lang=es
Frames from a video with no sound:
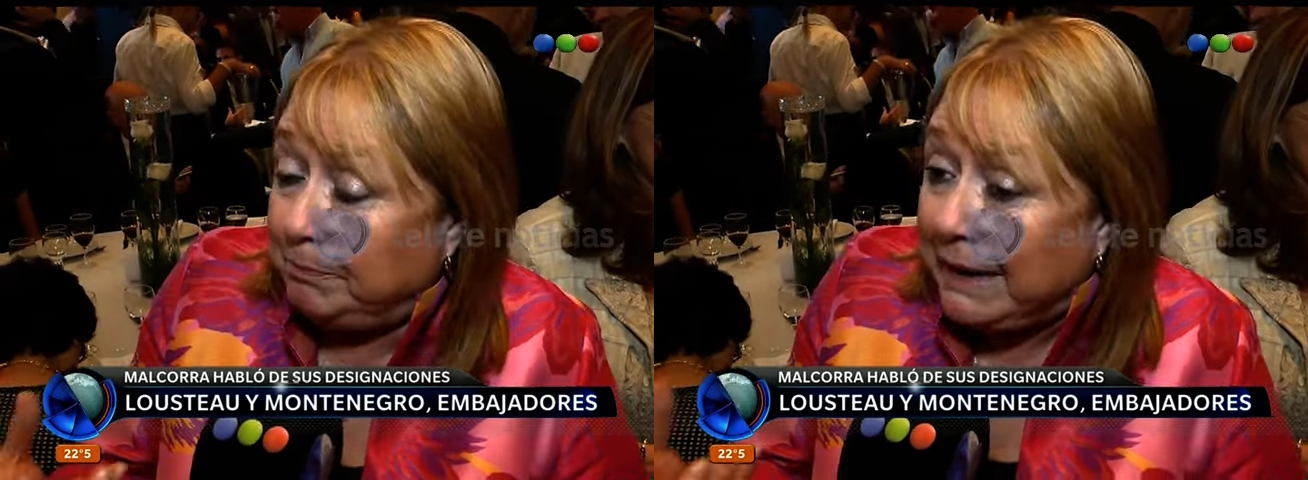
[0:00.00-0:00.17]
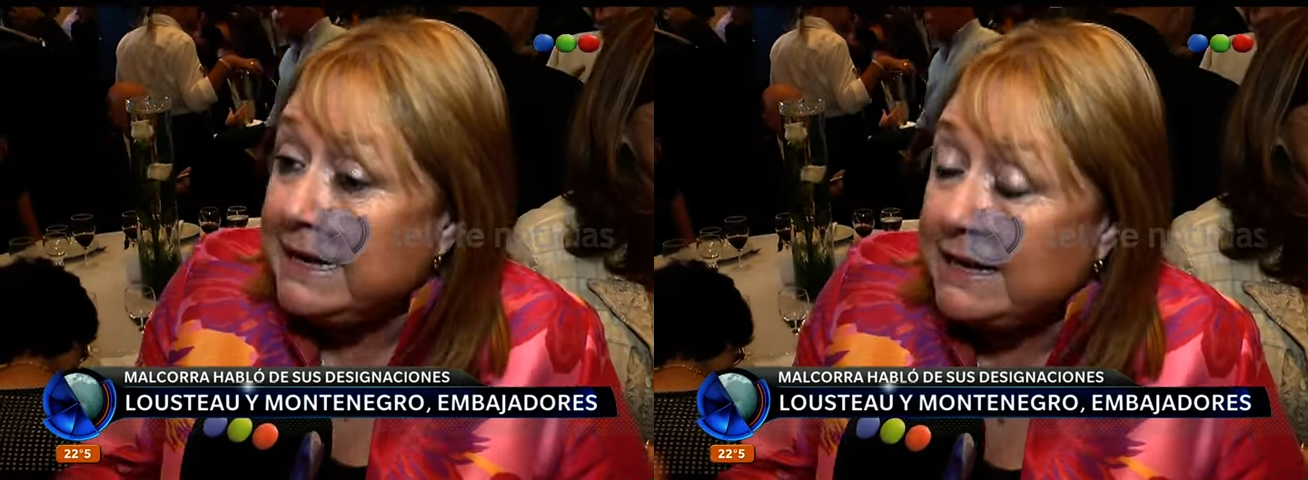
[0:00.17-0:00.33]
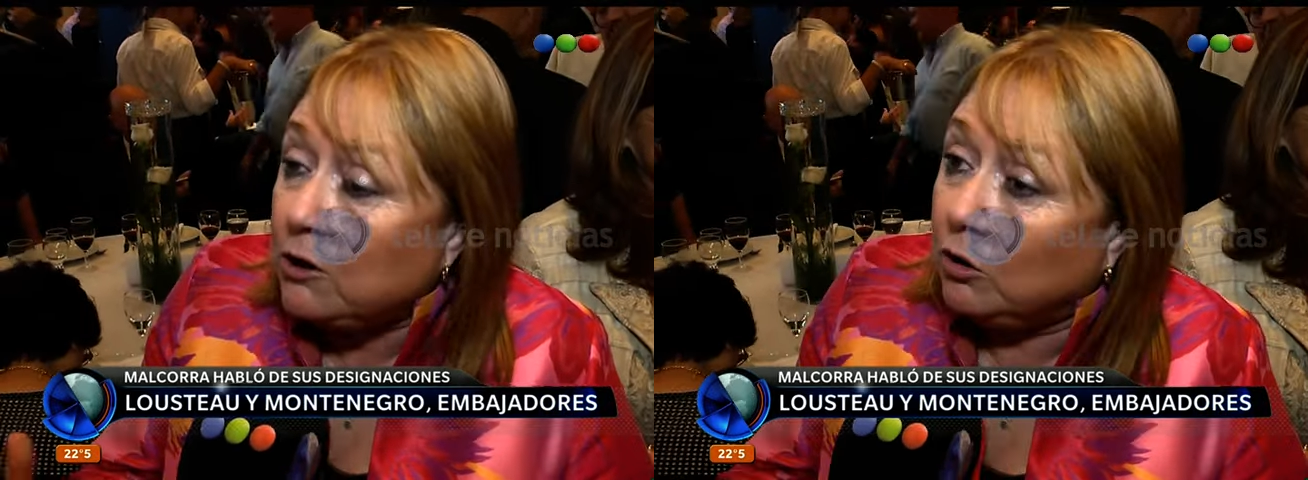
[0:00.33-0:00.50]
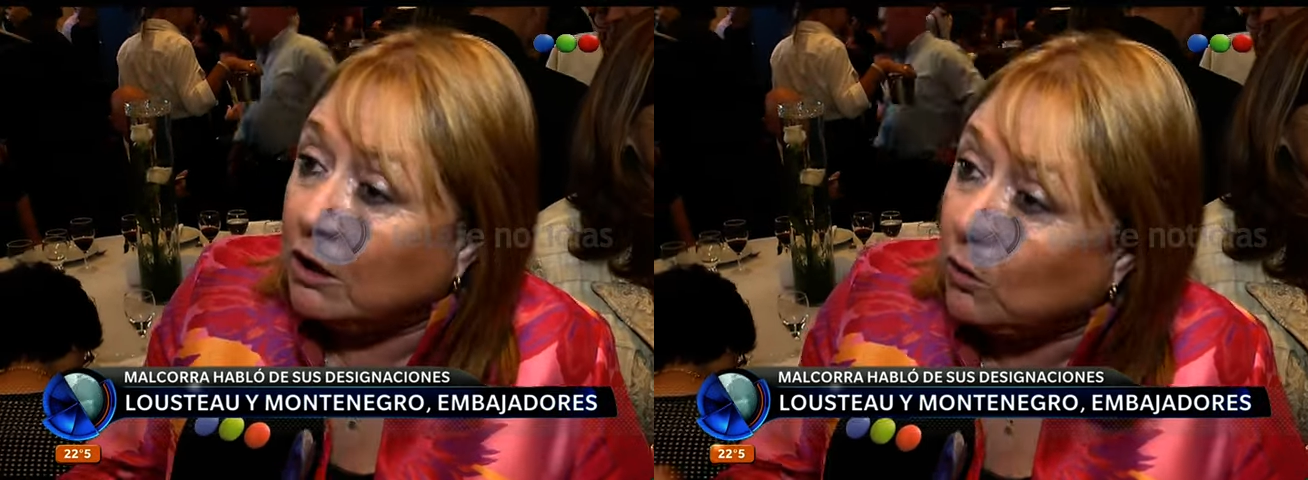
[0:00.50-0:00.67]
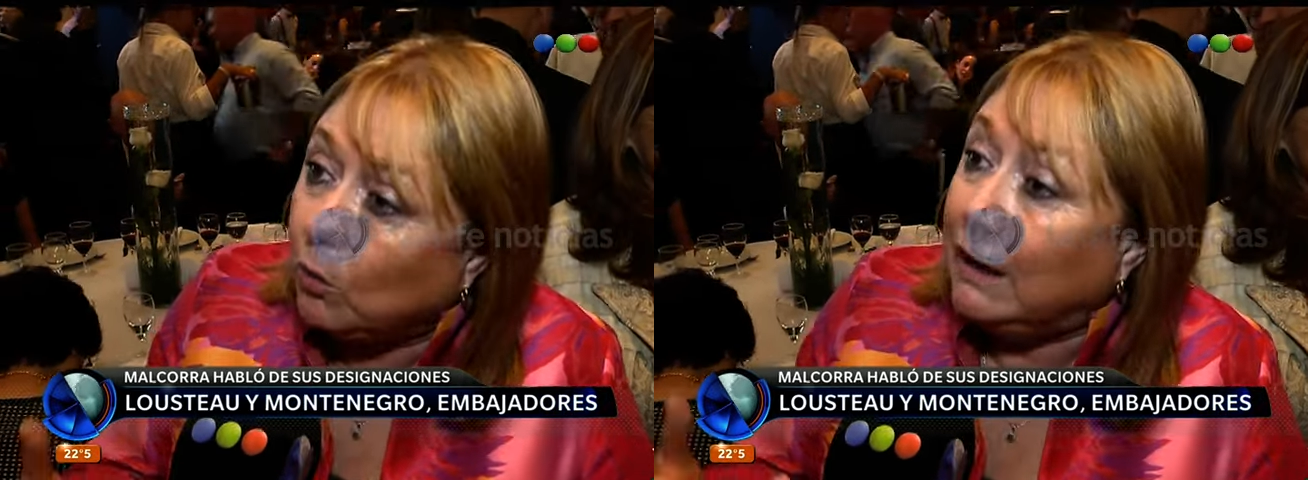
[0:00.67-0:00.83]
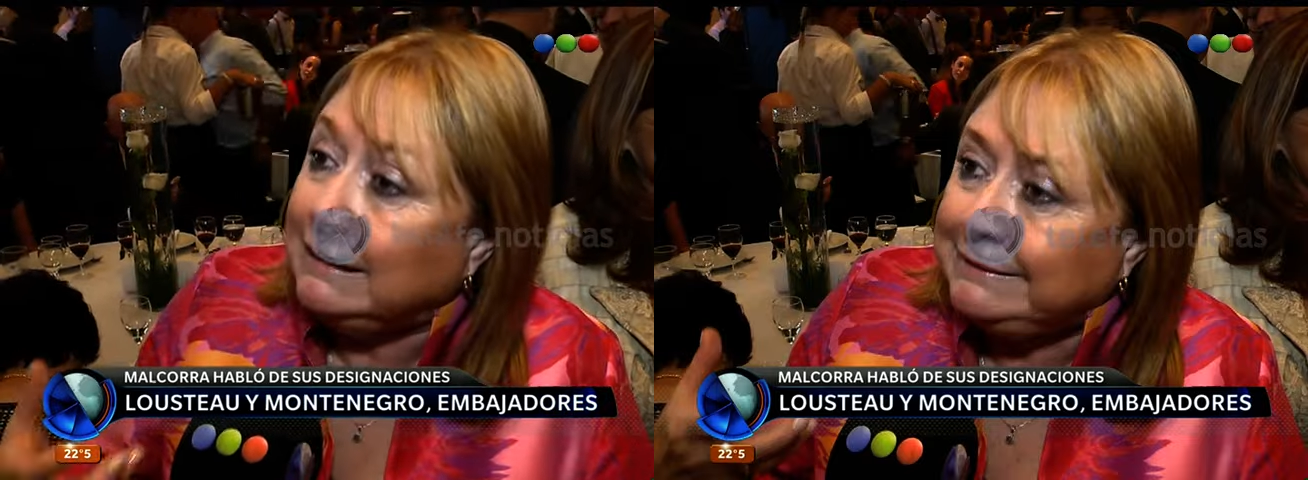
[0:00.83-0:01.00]
país con el
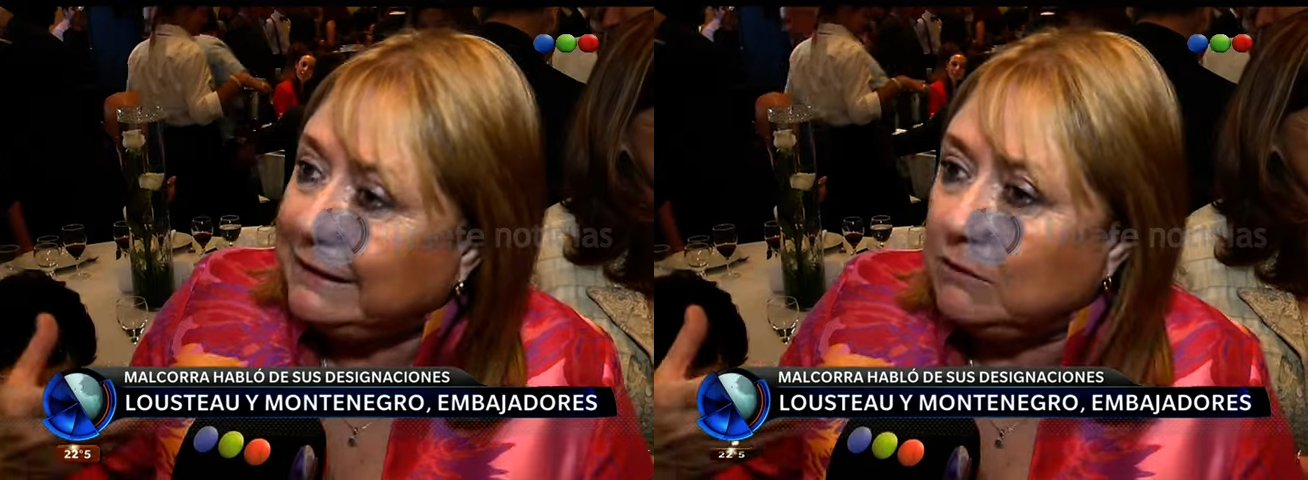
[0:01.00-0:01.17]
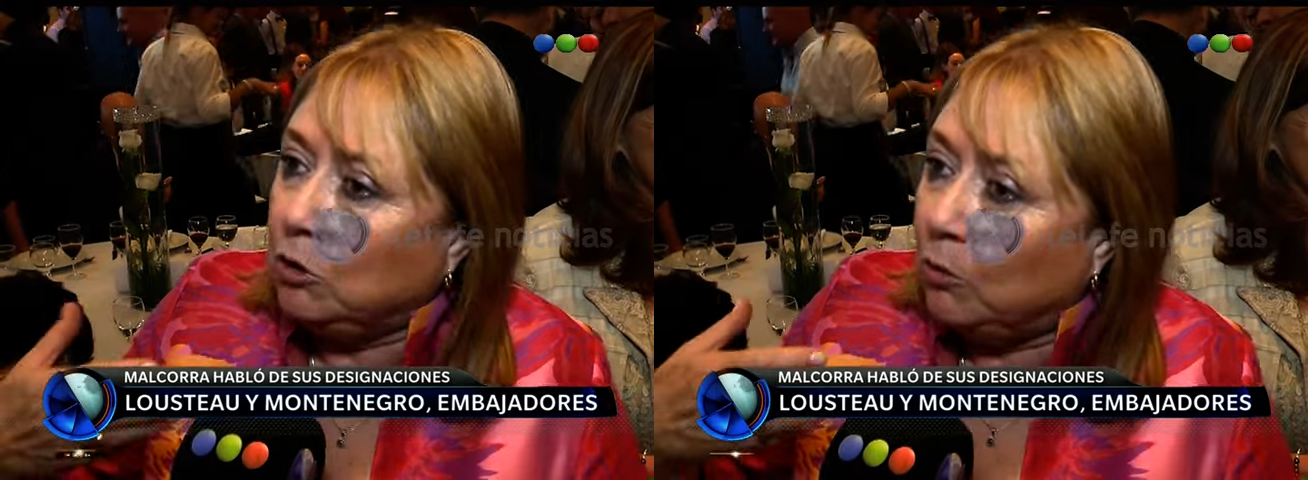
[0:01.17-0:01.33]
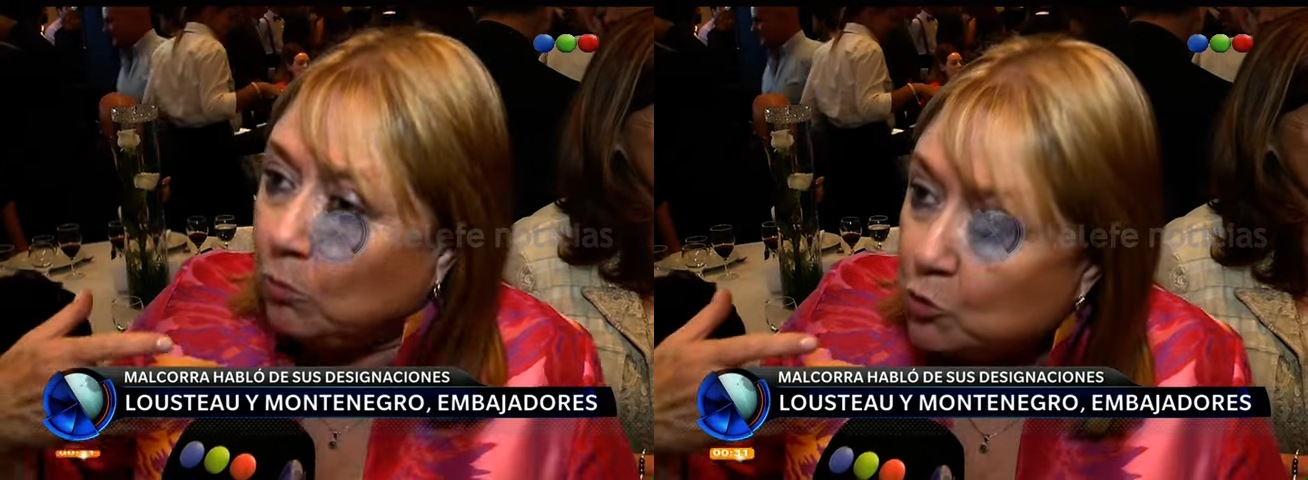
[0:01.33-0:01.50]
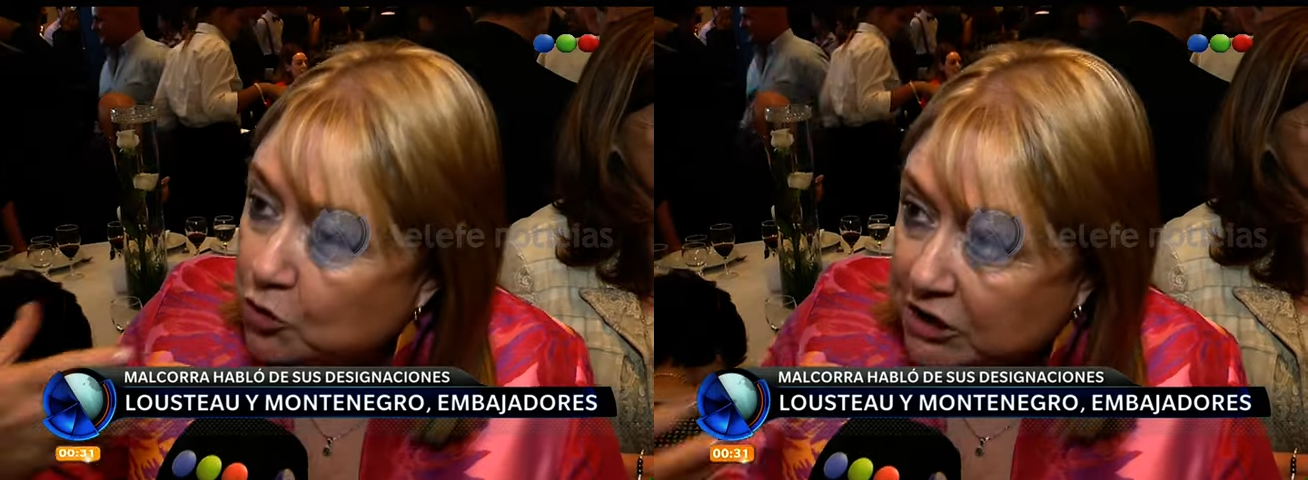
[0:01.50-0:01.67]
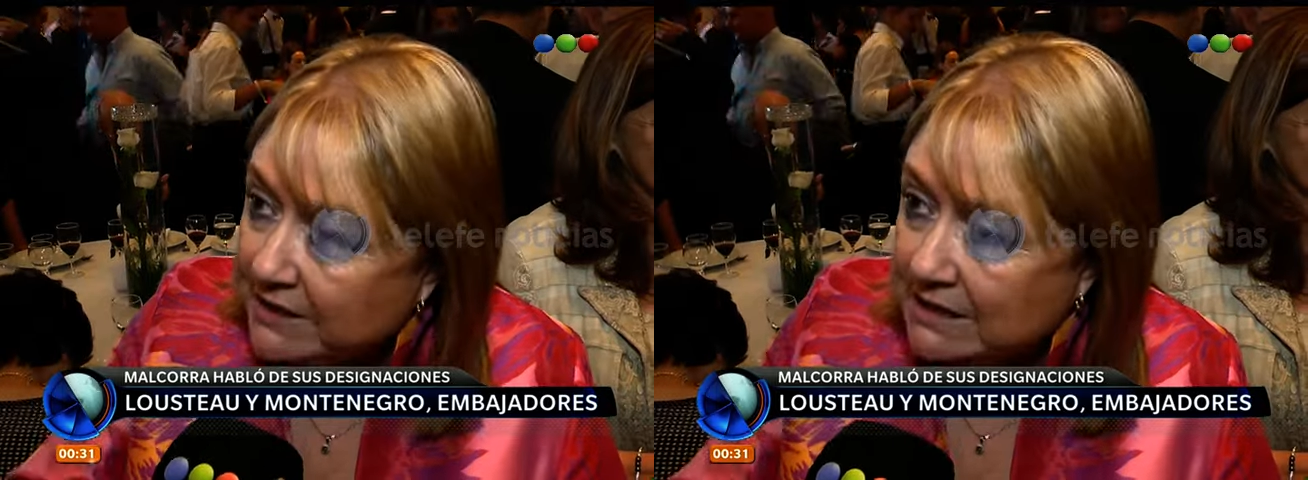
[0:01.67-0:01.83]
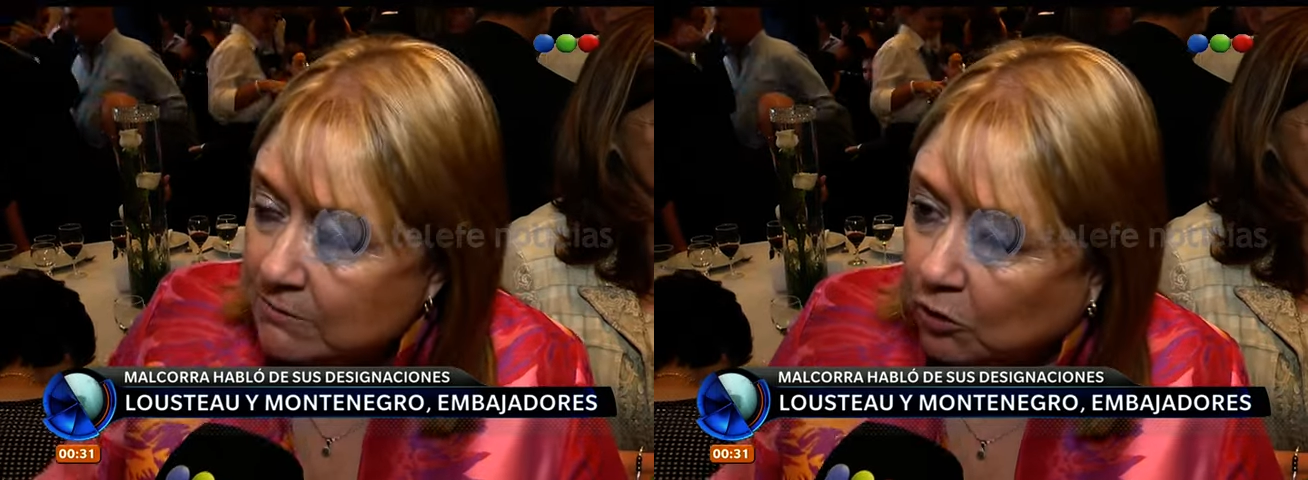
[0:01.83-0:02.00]
cual tenemos
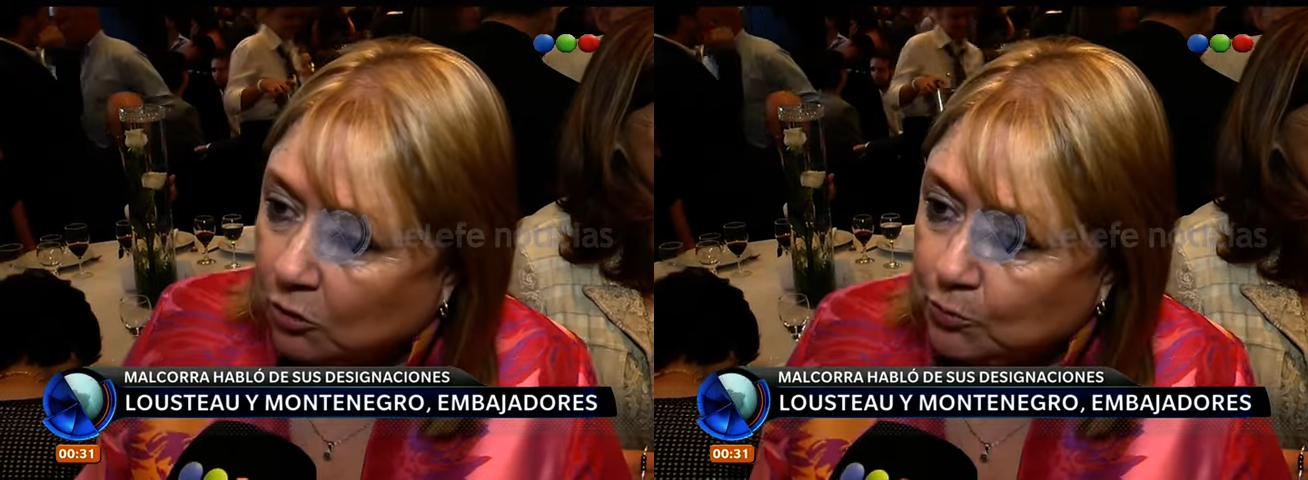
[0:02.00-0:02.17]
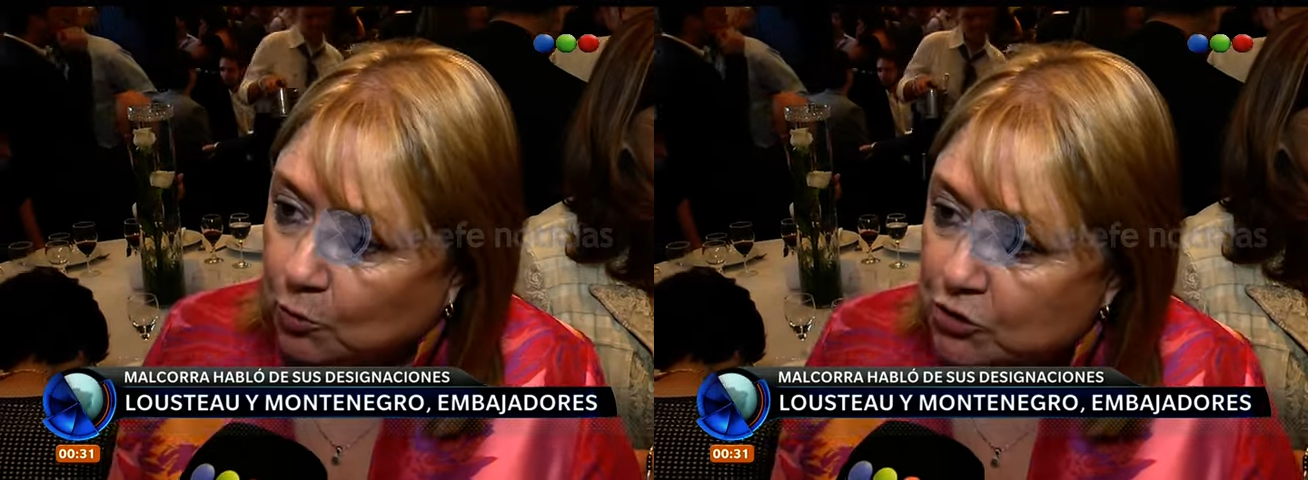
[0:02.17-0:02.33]
muchísimos,